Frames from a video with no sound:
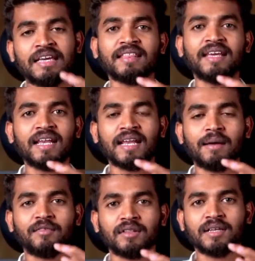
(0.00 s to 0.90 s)

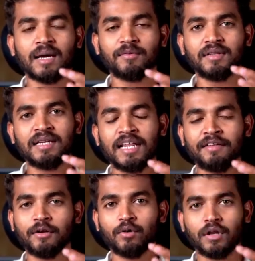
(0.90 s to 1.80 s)
எதையெல்லாம் வந்து நாம் வந்து
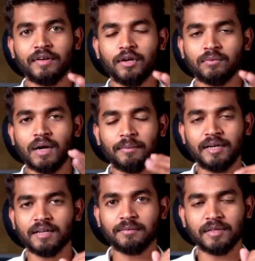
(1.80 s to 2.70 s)
நினைவில் கொள்ள வேண்டும்
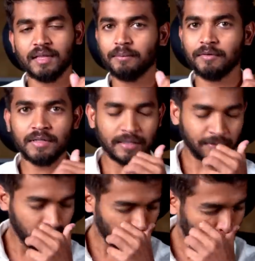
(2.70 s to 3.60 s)
அப்படின்றத பற்றி தான் இப்போ வந்து இந்த
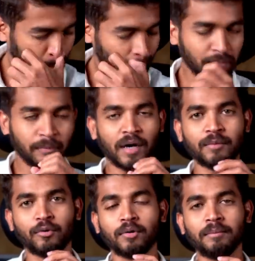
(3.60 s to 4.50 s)
வீடியோவில் நம்ம
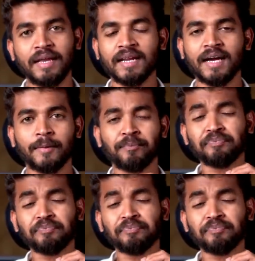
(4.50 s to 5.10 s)
பார்க்க போகிறோம் மெயினாக